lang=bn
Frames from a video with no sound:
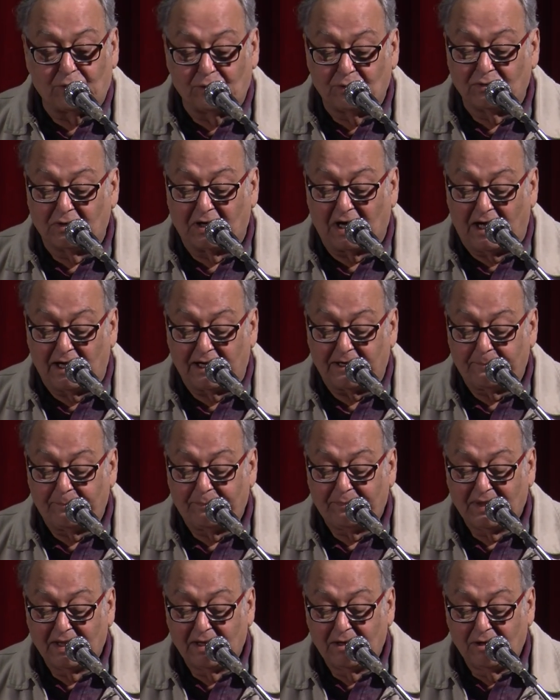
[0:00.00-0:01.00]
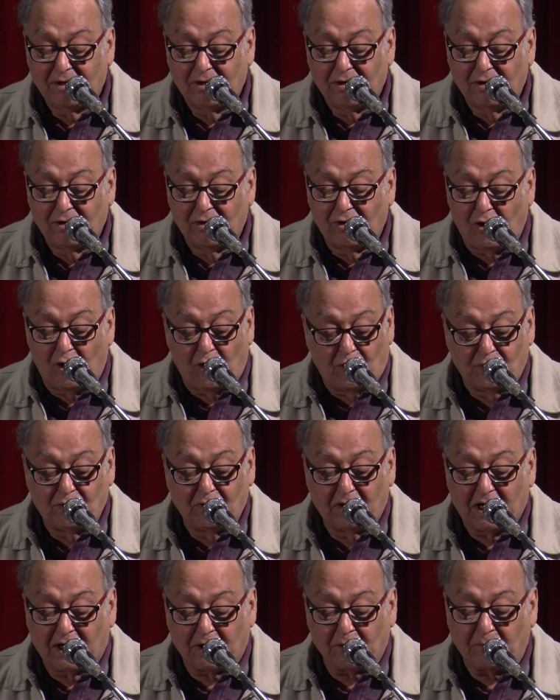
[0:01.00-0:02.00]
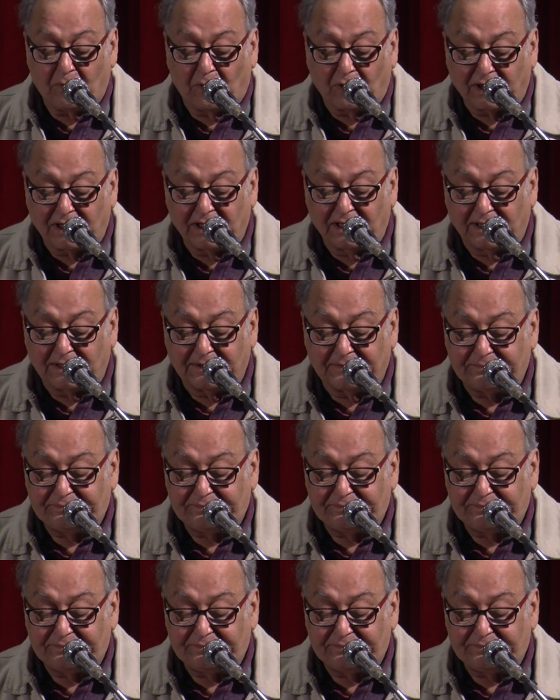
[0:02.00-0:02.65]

অলঙ্কার অহংকারও বটে